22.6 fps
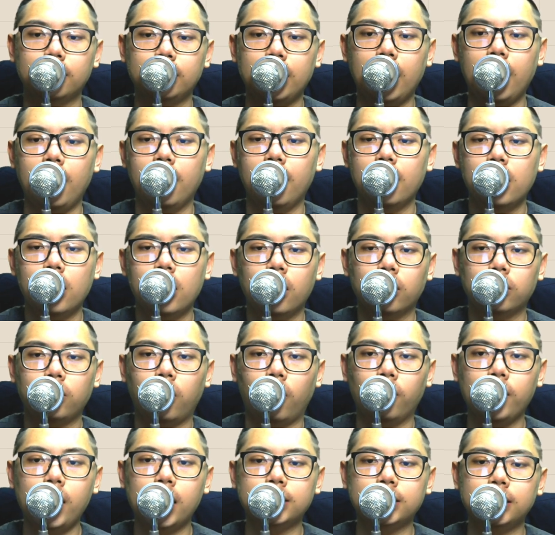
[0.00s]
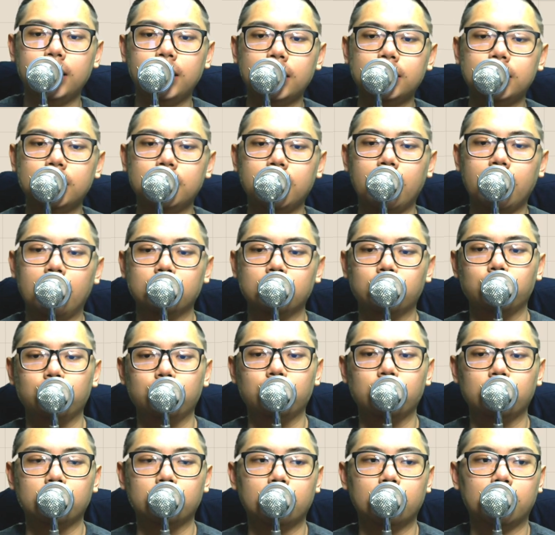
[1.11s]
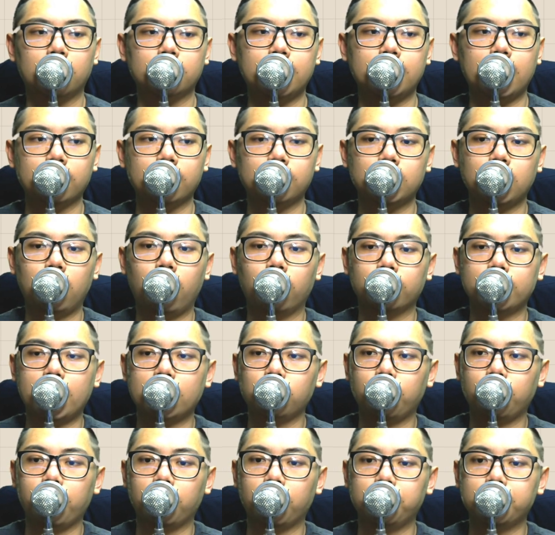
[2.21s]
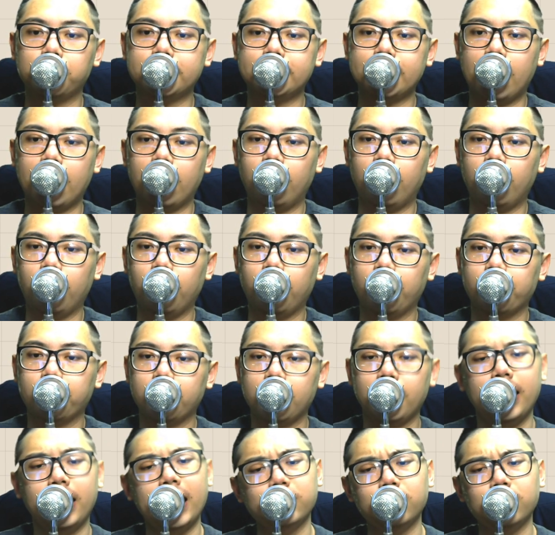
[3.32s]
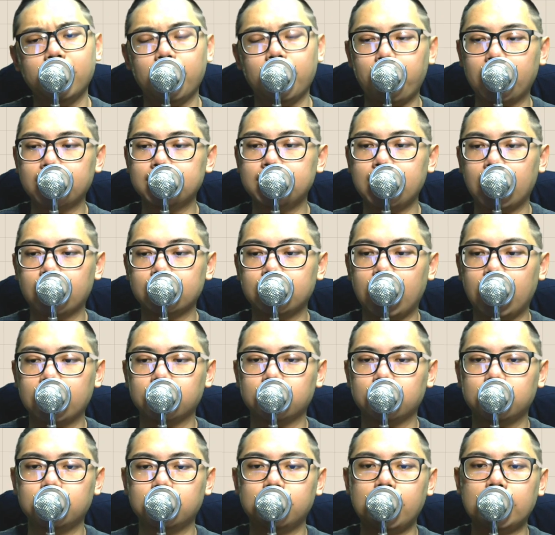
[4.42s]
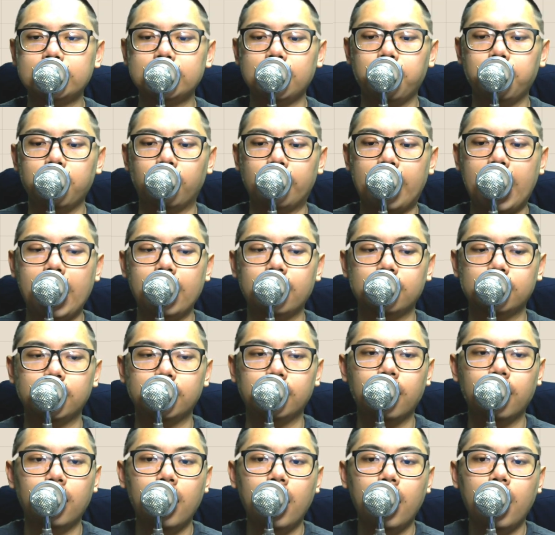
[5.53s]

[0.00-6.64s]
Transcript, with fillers: 那同样是电器电缆族群的，像是宏泰就没有那么强哦，应该说也蛮强的啦，只是它今天没有拉而已。